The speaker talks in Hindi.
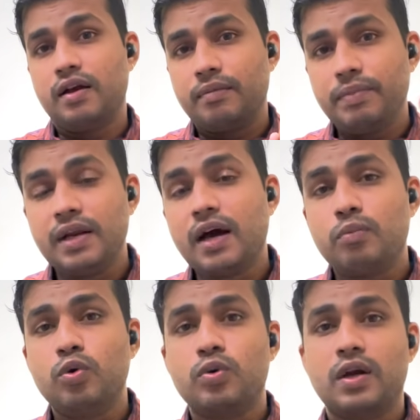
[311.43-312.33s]
बिना
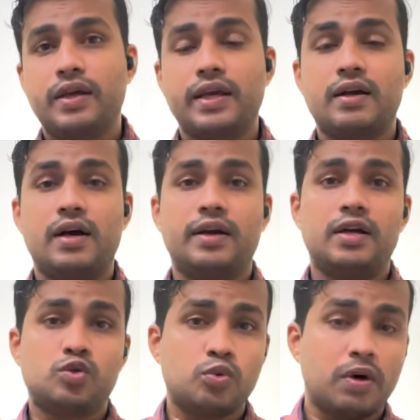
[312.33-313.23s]
भूख लगे खाना
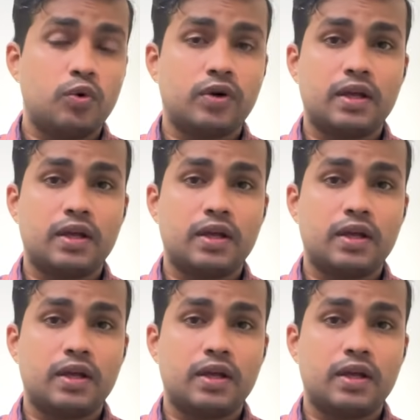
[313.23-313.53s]
सुबह उठ के